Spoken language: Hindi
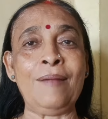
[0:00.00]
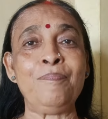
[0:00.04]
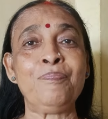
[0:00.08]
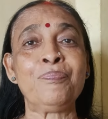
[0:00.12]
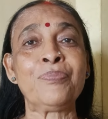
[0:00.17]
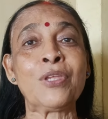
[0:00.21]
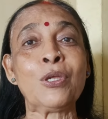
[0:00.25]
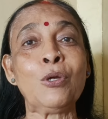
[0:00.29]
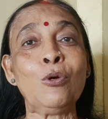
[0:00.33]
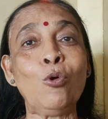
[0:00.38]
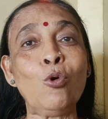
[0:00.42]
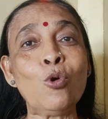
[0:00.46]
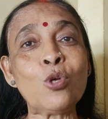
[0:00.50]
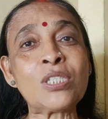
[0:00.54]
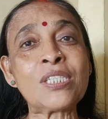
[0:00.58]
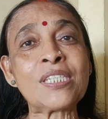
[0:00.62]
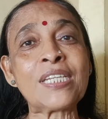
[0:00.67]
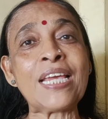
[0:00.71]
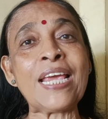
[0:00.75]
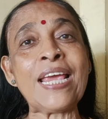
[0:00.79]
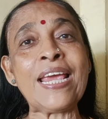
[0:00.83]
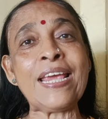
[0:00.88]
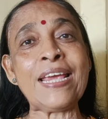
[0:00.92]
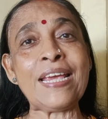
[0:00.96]
है
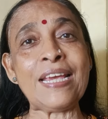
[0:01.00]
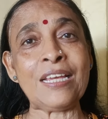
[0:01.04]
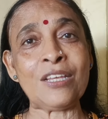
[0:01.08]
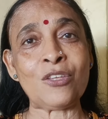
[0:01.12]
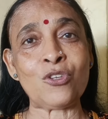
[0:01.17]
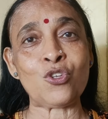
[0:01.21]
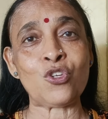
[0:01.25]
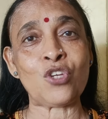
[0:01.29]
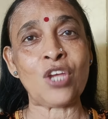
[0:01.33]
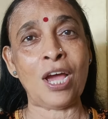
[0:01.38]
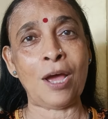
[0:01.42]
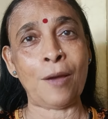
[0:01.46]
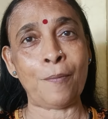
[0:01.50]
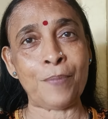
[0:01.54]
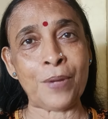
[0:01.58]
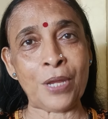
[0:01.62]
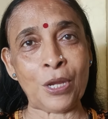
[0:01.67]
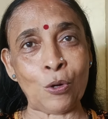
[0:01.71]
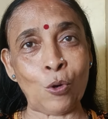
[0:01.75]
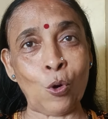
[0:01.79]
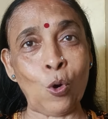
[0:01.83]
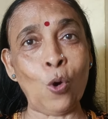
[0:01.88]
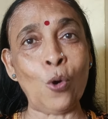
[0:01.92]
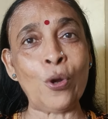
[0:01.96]
उसकी इच्छा
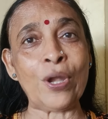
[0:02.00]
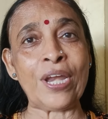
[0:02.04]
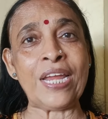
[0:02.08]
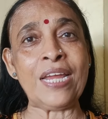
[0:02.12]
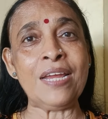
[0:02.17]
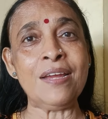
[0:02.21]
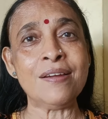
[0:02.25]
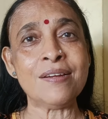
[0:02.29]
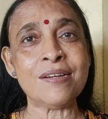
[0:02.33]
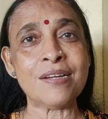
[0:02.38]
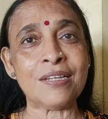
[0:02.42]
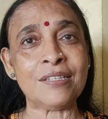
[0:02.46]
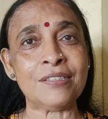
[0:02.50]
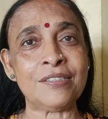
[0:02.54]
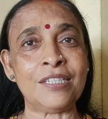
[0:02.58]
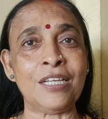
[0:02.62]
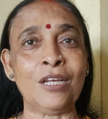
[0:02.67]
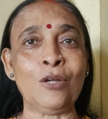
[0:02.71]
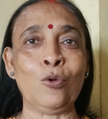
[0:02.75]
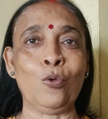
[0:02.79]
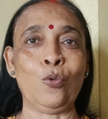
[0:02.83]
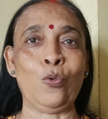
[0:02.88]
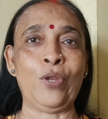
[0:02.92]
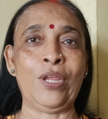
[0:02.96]
भी होनी
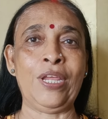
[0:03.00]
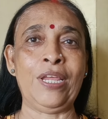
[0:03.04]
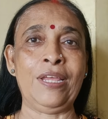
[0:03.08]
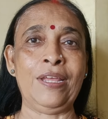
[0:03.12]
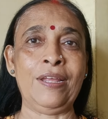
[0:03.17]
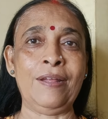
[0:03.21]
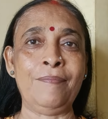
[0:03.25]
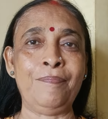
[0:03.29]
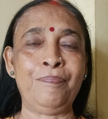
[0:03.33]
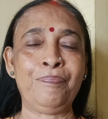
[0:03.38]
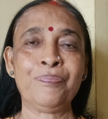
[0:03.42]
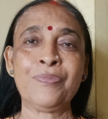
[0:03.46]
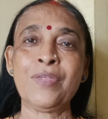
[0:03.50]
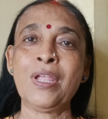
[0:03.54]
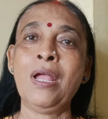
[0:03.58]
ज़रूरी है